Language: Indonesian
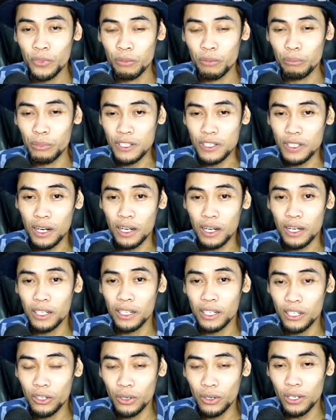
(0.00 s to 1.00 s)
Misalkan
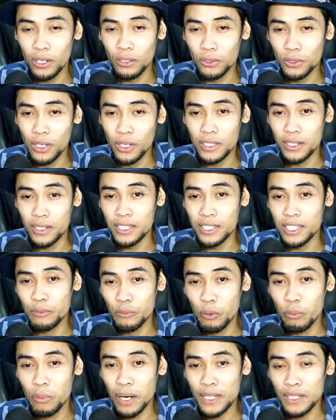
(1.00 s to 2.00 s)
ini orang sudah selesai
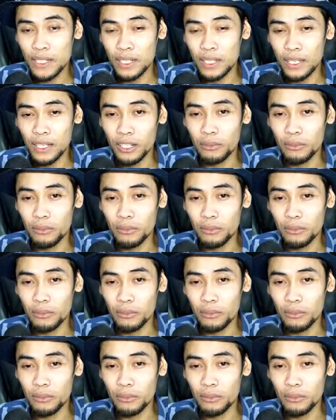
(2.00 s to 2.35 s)
membaca,